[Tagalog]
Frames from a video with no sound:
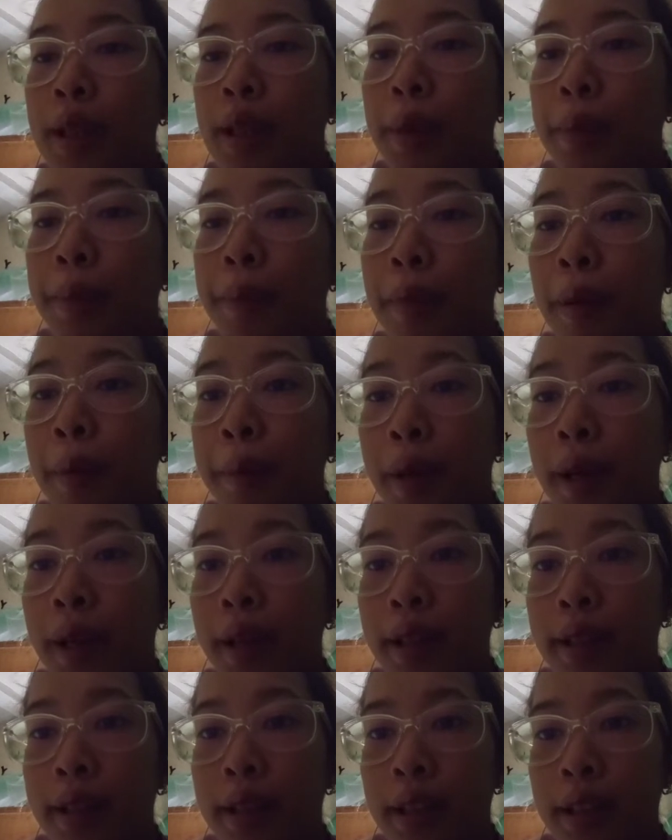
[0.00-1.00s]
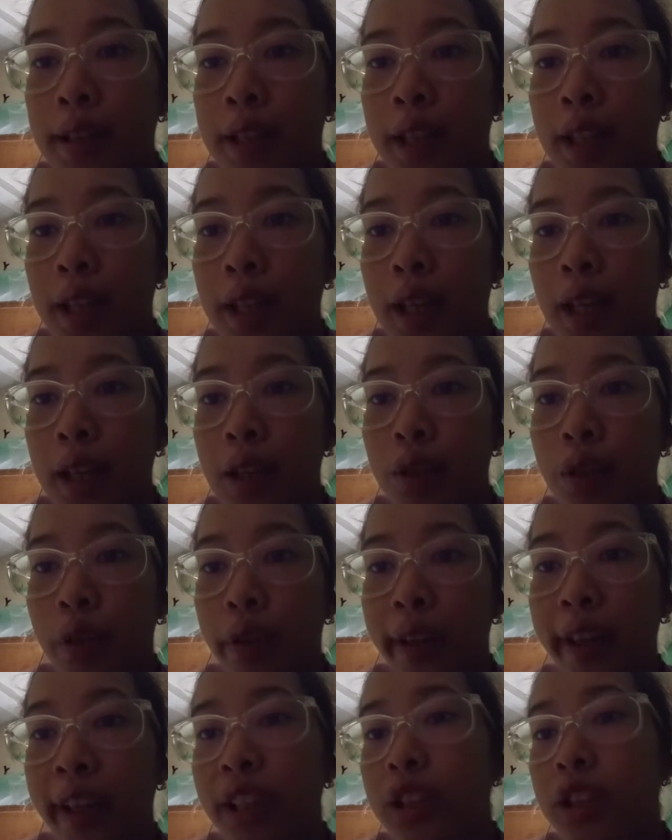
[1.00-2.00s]
papakita nila yung
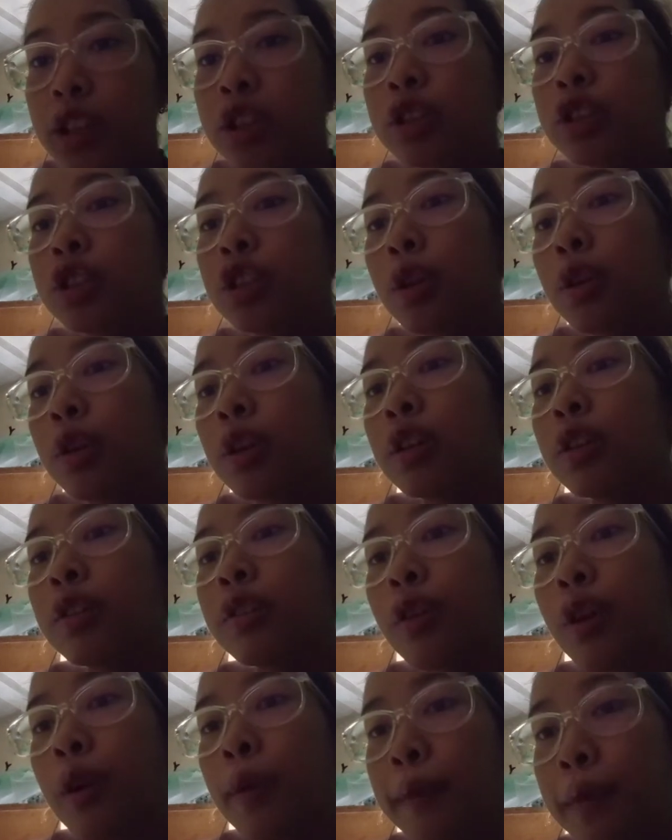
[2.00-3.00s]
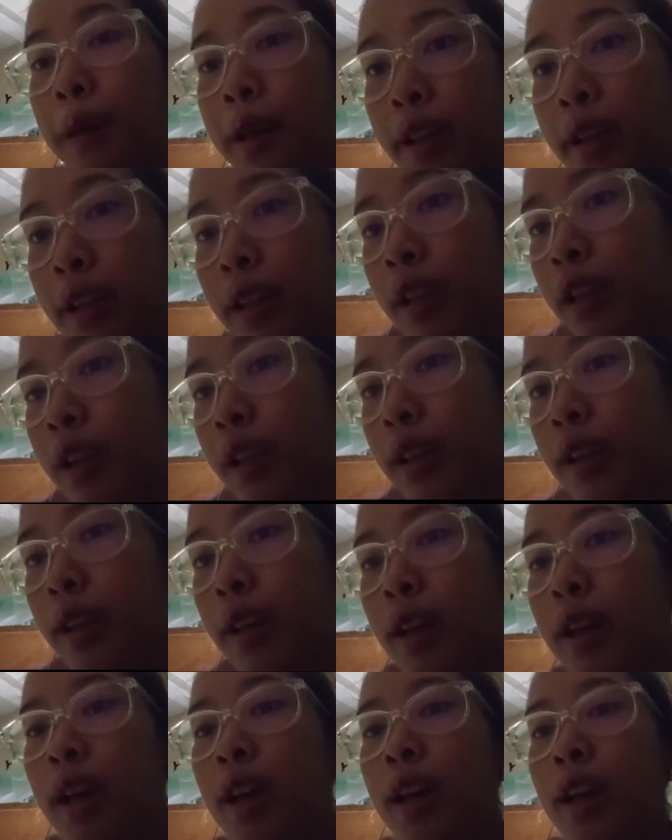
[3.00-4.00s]
cage nyo for breeding.
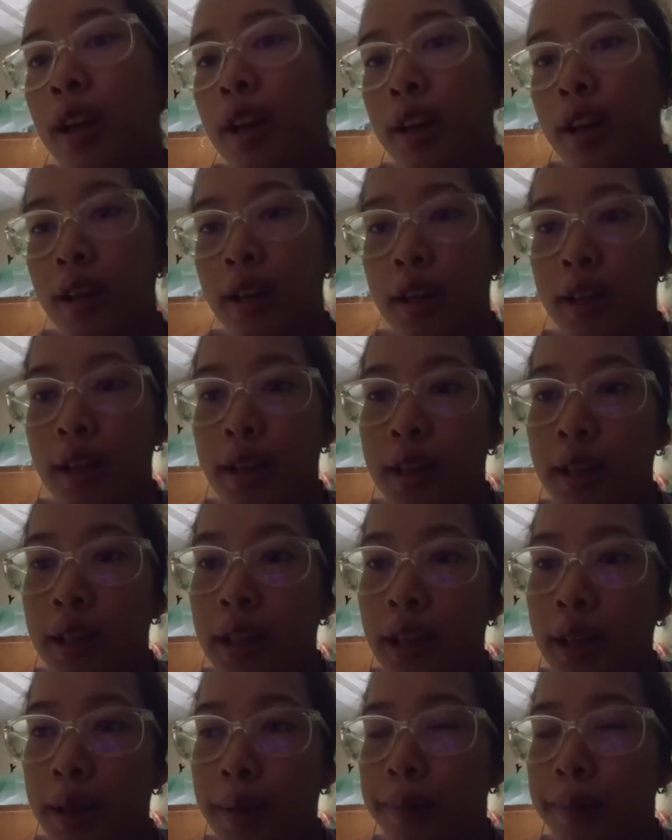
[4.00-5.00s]
Um,